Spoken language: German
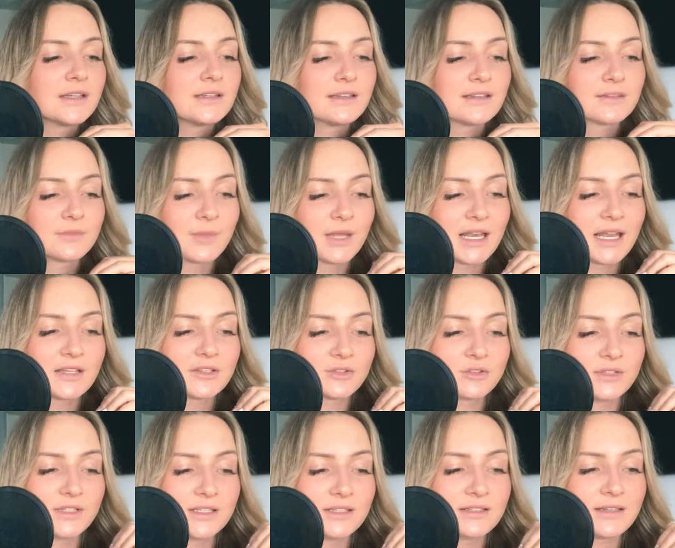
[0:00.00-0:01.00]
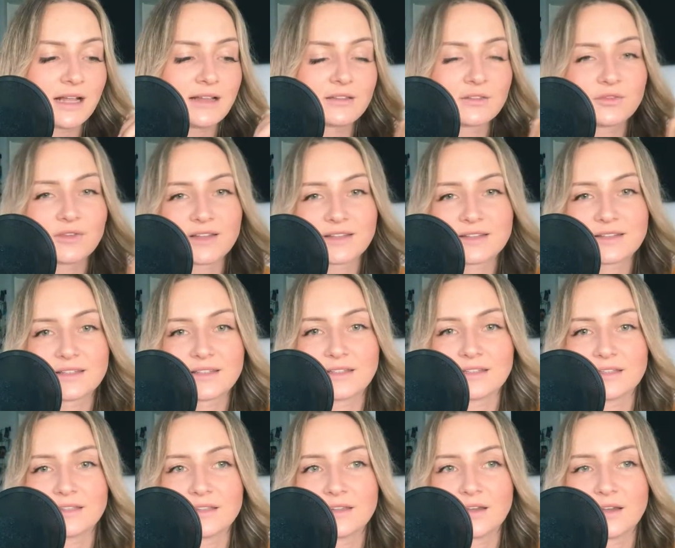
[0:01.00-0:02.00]
das Melatonin, also was
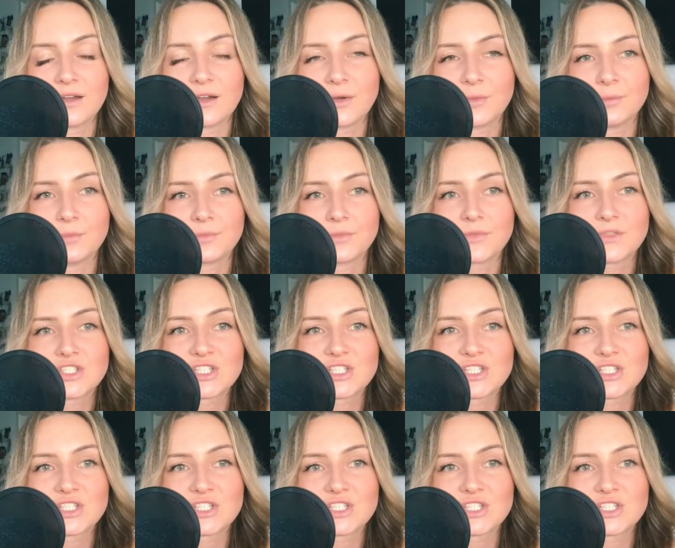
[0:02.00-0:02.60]
die ähm,